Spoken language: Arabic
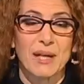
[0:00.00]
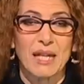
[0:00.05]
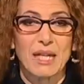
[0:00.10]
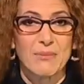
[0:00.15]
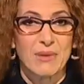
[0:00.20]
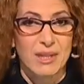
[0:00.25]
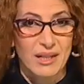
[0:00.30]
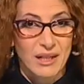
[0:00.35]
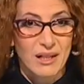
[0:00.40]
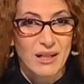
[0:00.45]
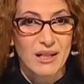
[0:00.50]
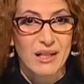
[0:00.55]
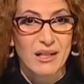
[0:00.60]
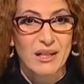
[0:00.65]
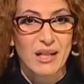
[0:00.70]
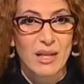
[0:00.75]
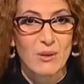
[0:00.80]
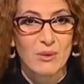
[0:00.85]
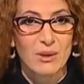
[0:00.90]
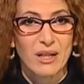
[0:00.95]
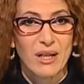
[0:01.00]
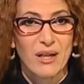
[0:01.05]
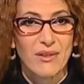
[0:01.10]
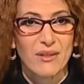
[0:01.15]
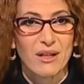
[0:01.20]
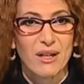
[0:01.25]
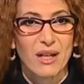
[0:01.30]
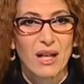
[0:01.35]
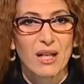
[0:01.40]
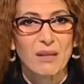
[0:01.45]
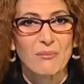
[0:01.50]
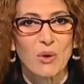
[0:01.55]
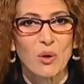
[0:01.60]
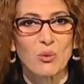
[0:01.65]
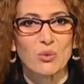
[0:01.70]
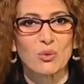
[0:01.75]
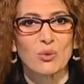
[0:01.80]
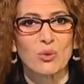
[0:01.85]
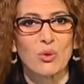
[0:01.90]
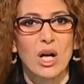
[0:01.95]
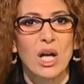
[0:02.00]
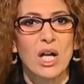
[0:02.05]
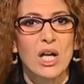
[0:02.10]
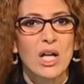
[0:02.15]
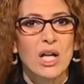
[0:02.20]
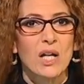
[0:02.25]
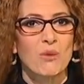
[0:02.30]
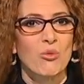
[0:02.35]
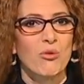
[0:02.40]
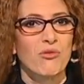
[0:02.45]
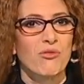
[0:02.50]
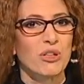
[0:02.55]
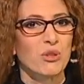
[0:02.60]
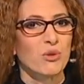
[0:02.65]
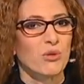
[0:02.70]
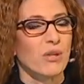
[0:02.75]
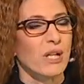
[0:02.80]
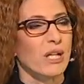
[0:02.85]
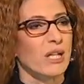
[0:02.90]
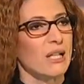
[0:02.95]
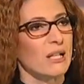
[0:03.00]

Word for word: معي من أنقرة حول هذا الموضوع مفادنا